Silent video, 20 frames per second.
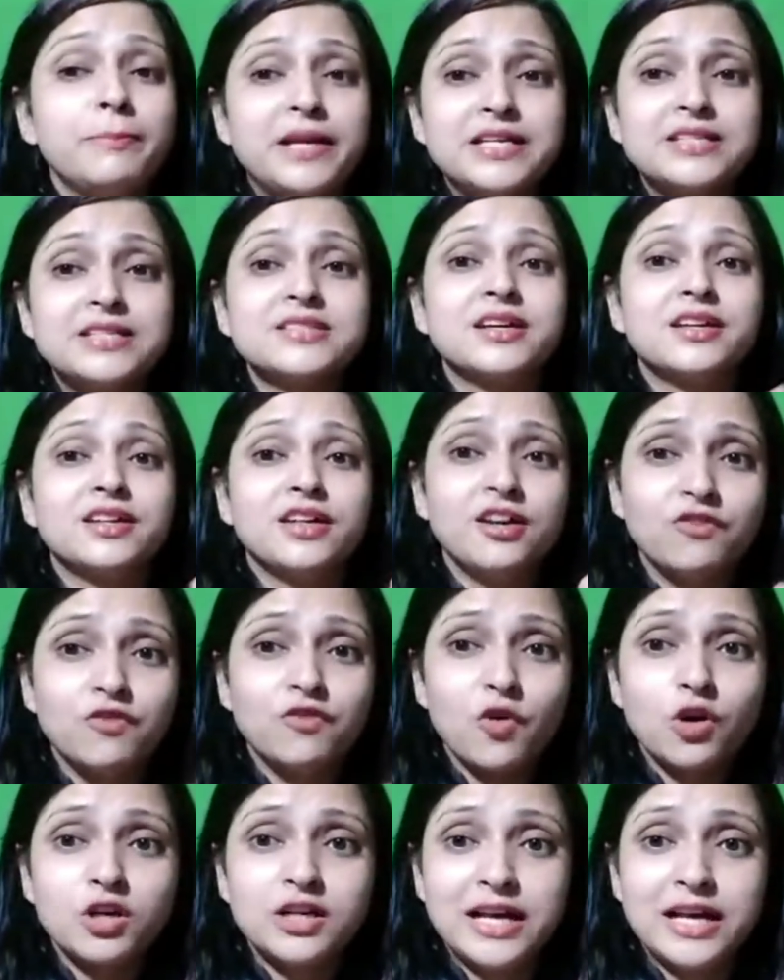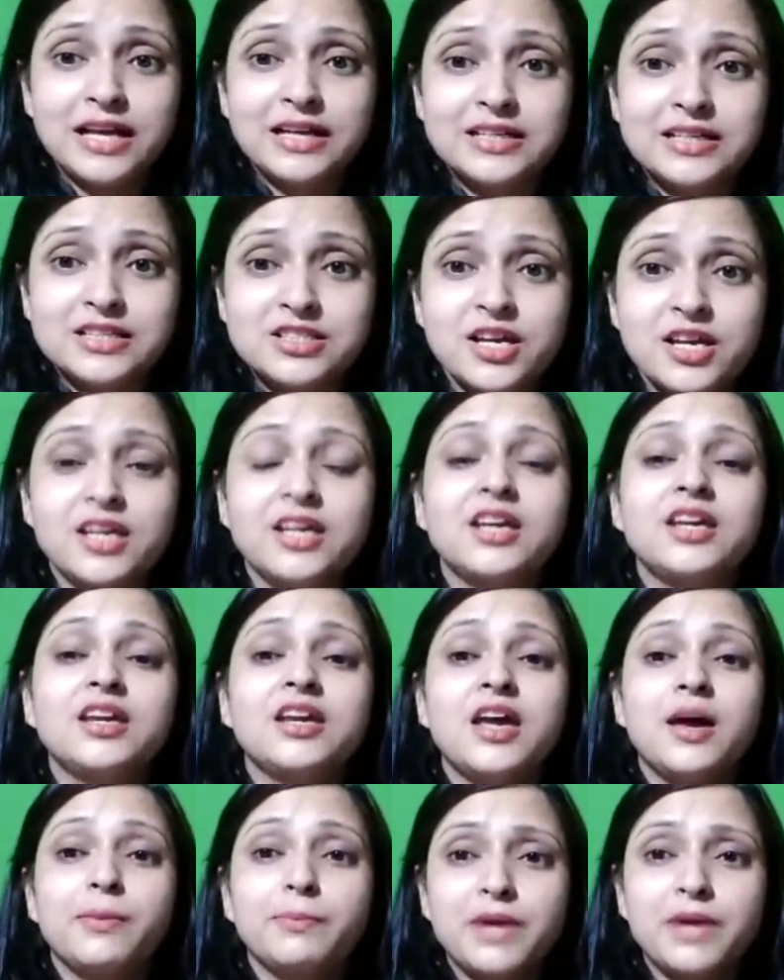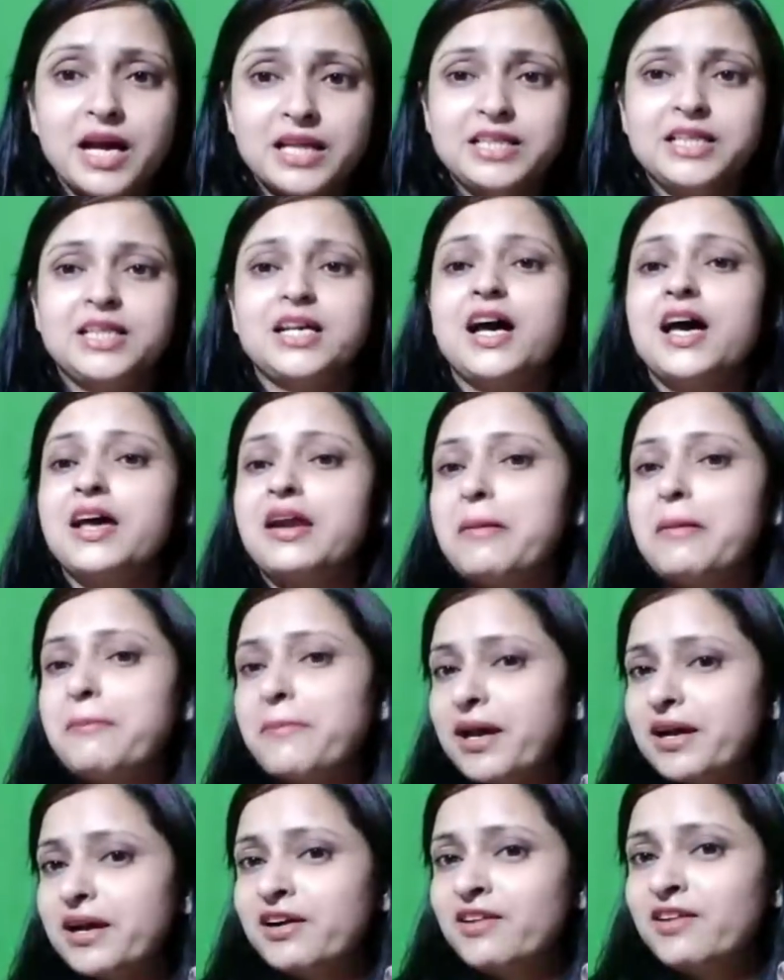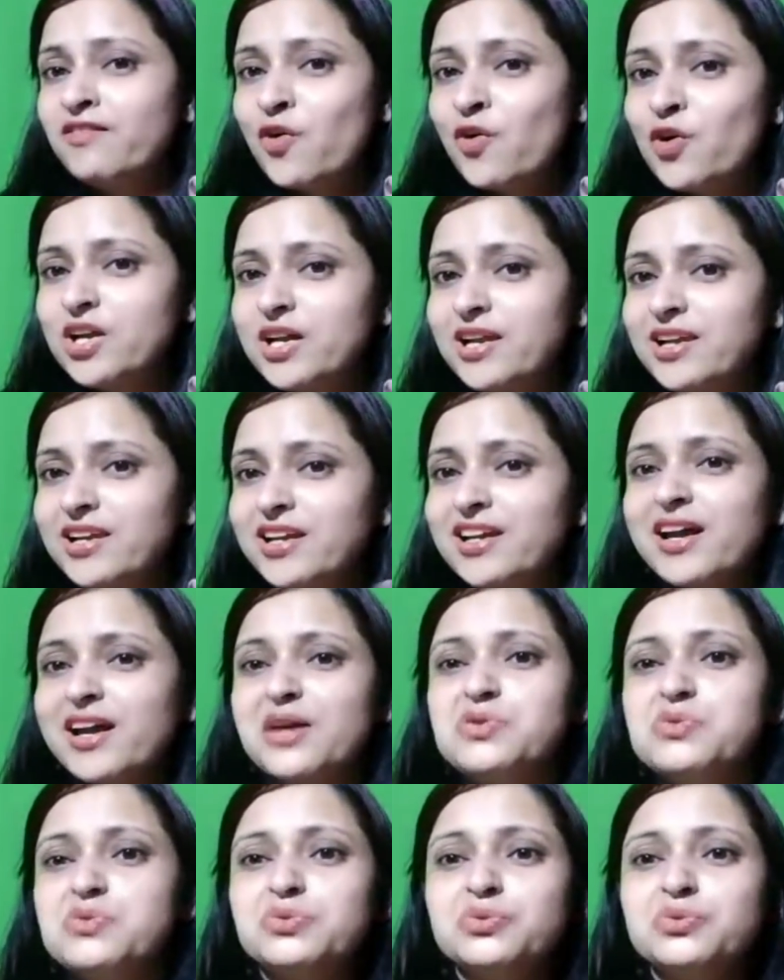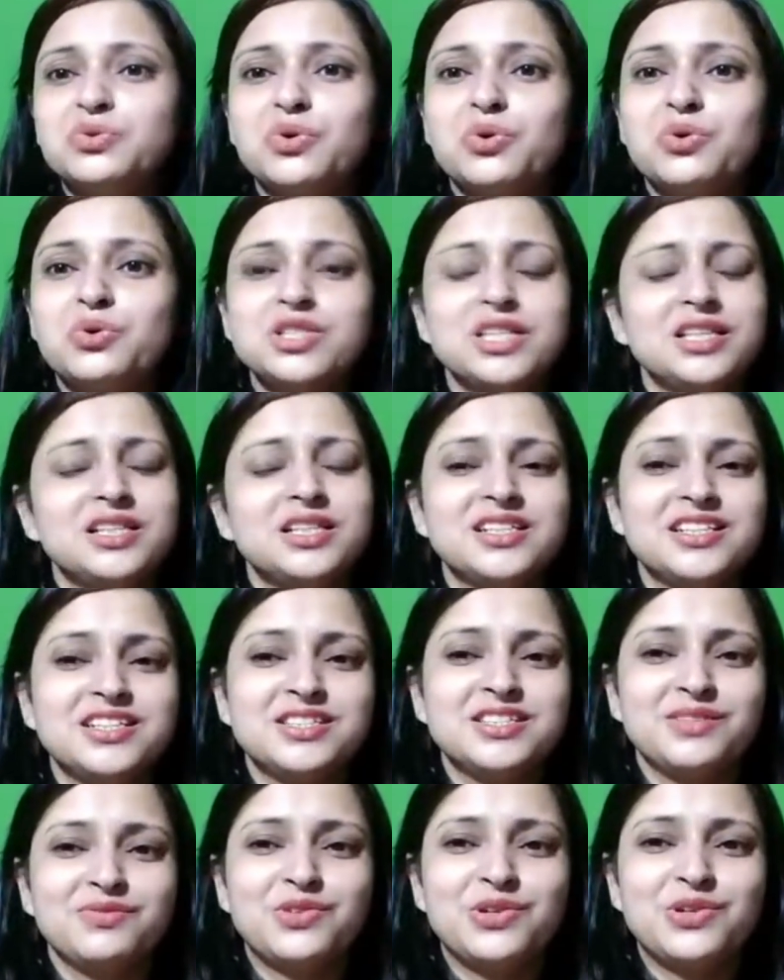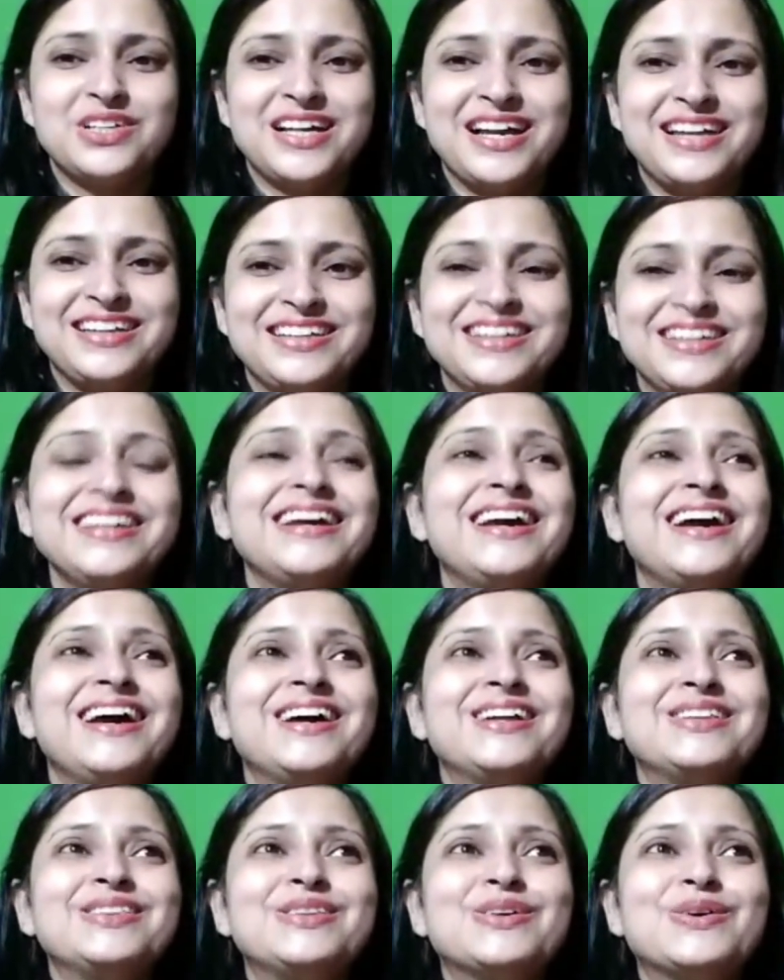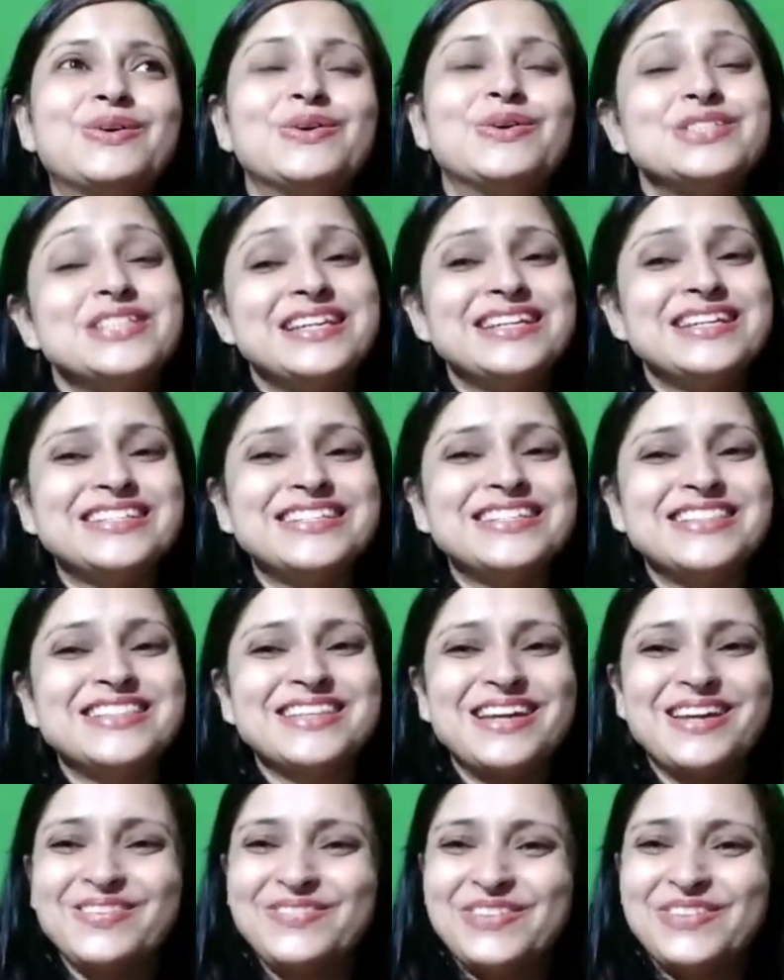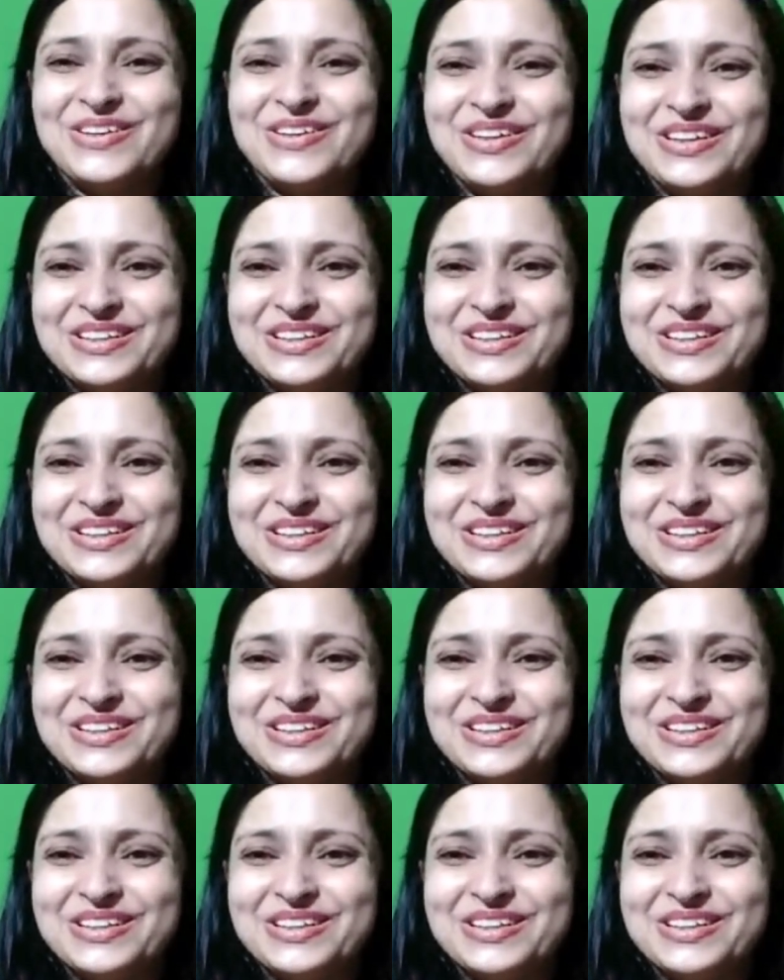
प्लीज करके वोट डालने जाइए ये आपका अधिकार है मैं कल वोट डाल के आई हूँ तो जल्दी जल्दी से वोट डालिए तो चलिए चलते हैं वीडियो की